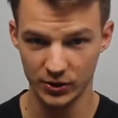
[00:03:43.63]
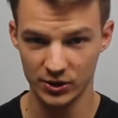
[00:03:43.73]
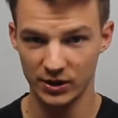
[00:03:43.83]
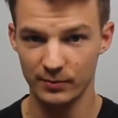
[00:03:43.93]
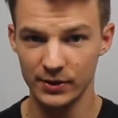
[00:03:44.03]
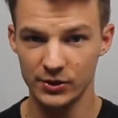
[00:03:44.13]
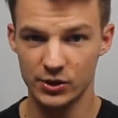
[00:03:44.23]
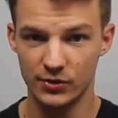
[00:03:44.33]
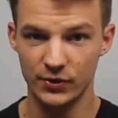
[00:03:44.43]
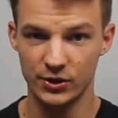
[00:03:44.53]
jeżeli będziesz
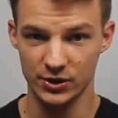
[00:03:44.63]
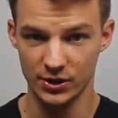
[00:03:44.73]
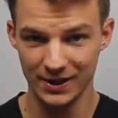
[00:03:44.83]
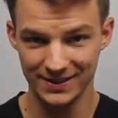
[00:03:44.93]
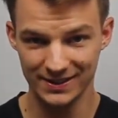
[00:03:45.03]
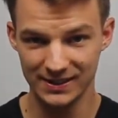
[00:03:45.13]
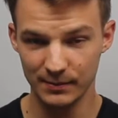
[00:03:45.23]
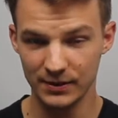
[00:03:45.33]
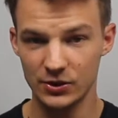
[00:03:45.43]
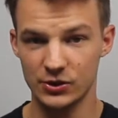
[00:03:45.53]
ćwiczyć
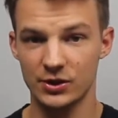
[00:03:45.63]
systematycznie,